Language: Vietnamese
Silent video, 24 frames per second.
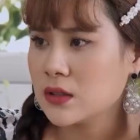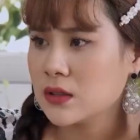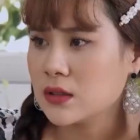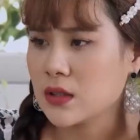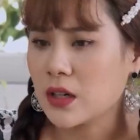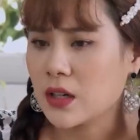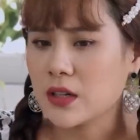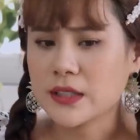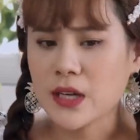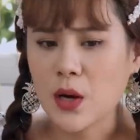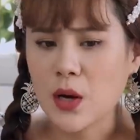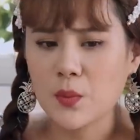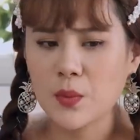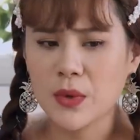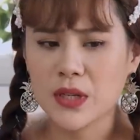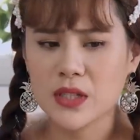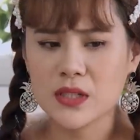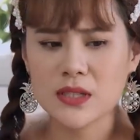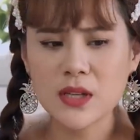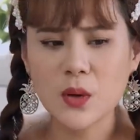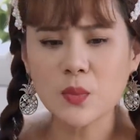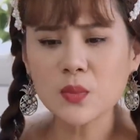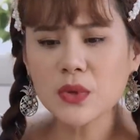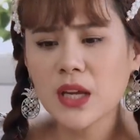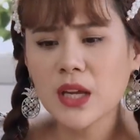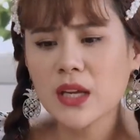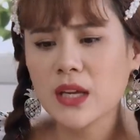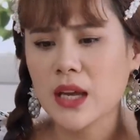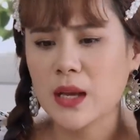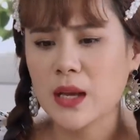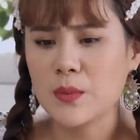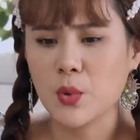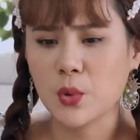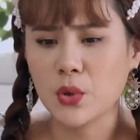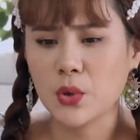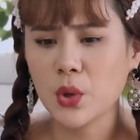Vợ chồng mình sống tiết
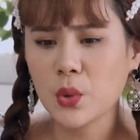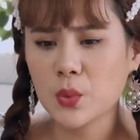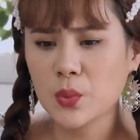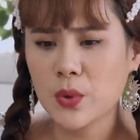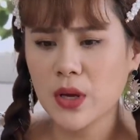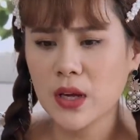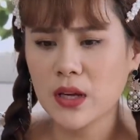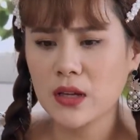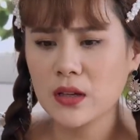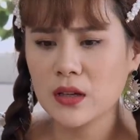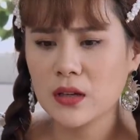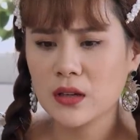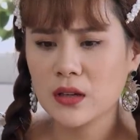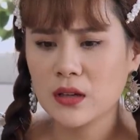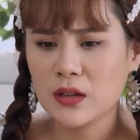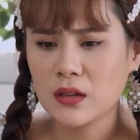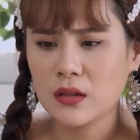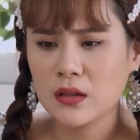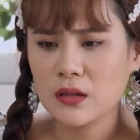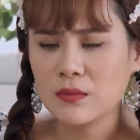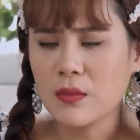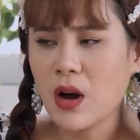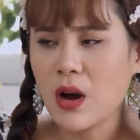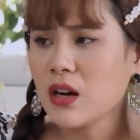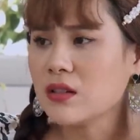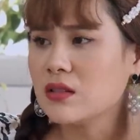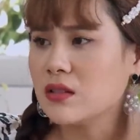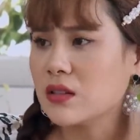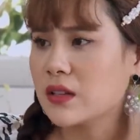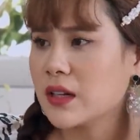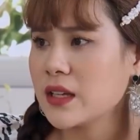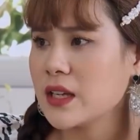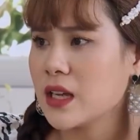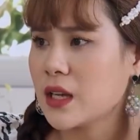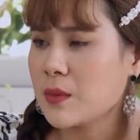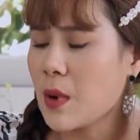kiệm một chút đi Bớt được
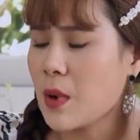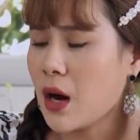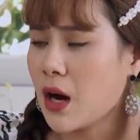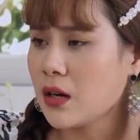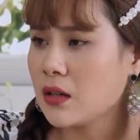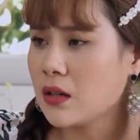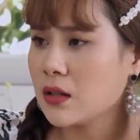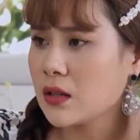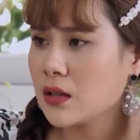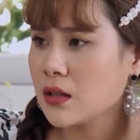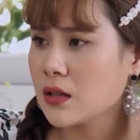cái gì bớt